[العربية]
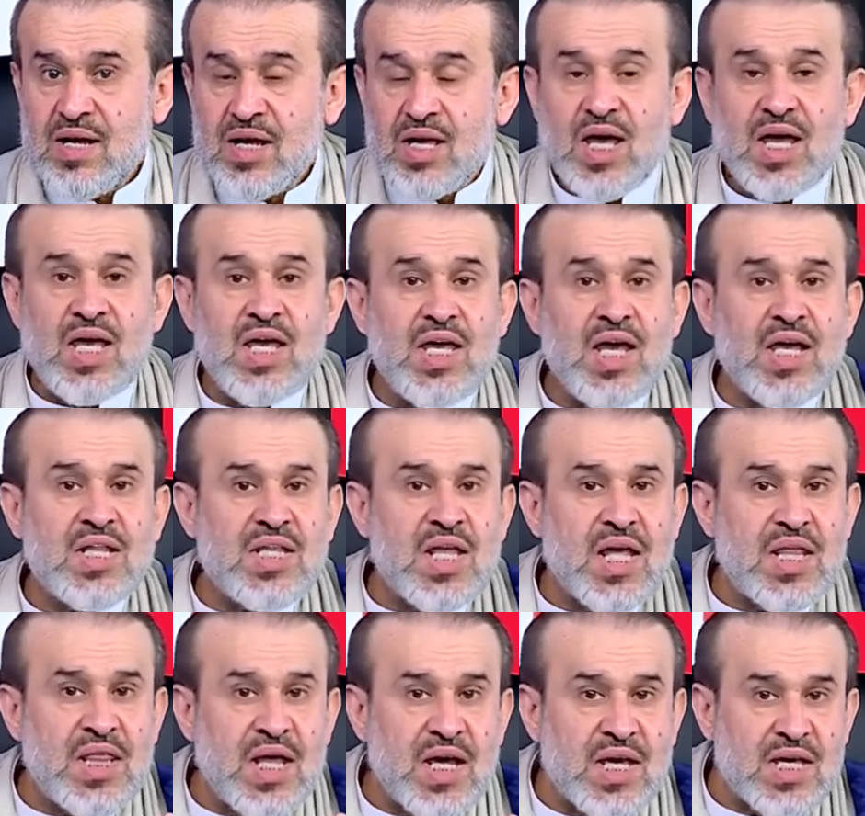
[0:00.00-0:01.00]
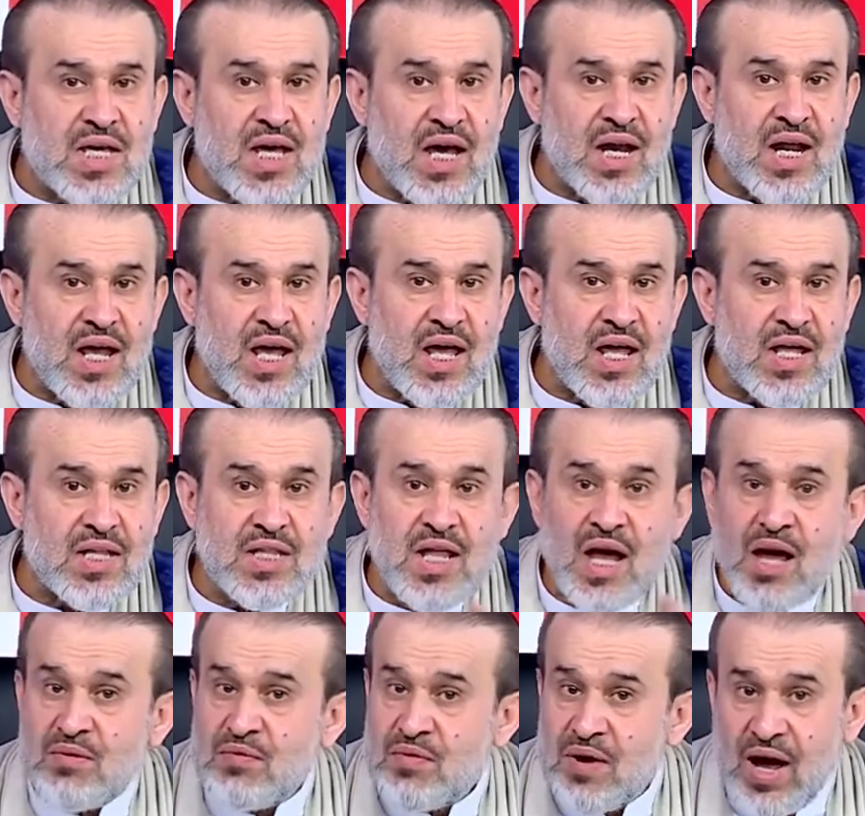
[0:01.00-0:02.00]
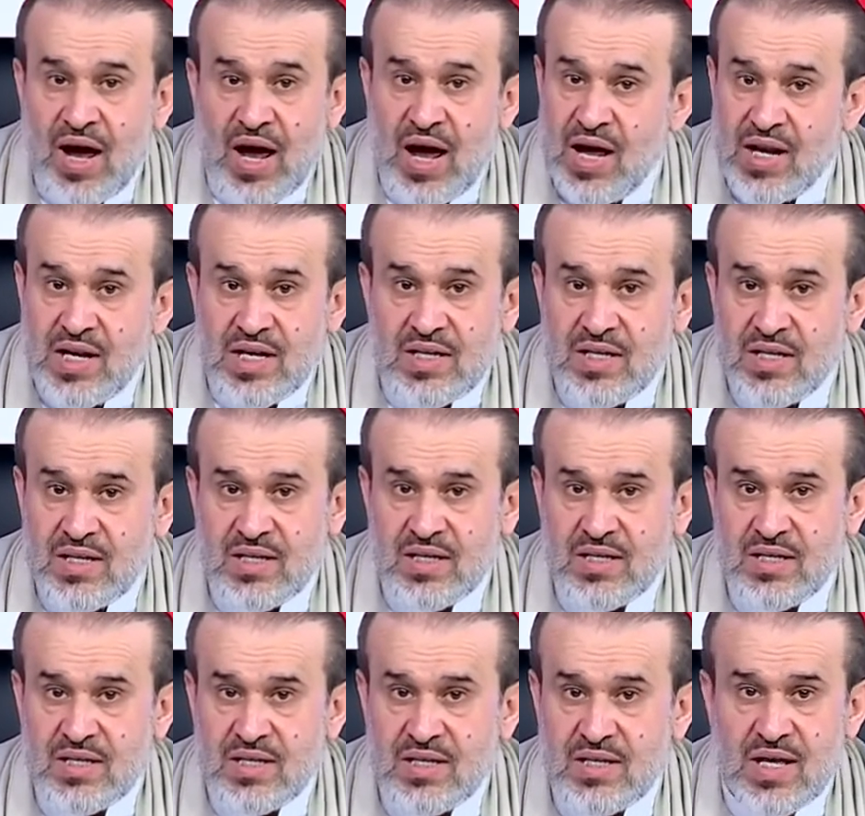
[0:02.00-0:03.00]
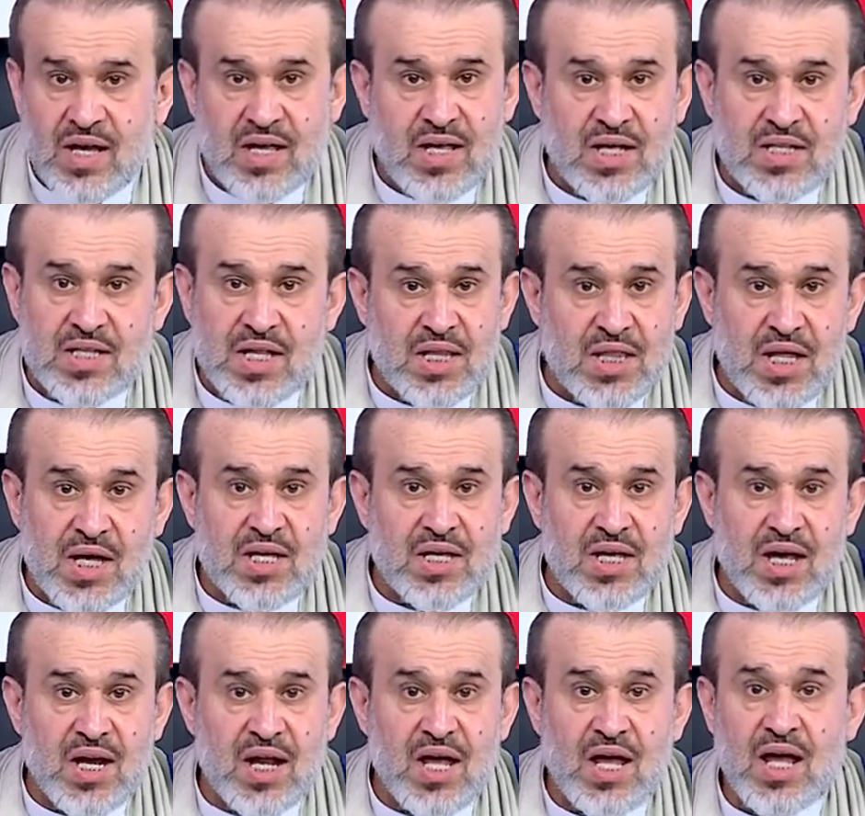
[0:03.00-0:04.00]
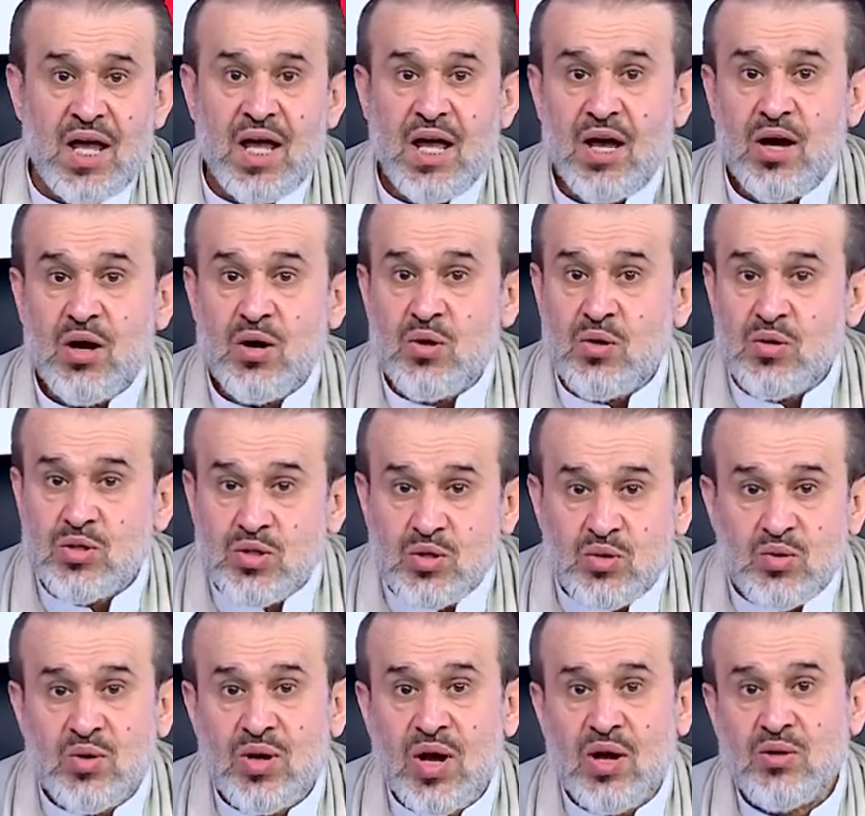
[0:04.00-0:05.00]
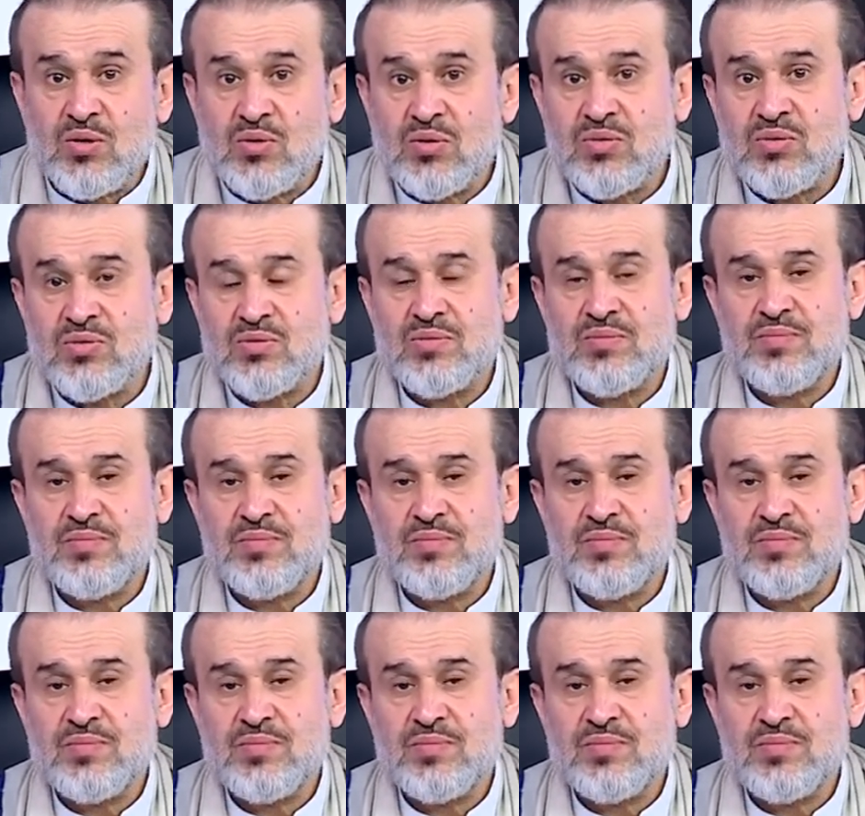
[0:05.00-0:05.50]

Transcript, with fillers: كي يتذكر ضعف حاله كي يتذكر قصوره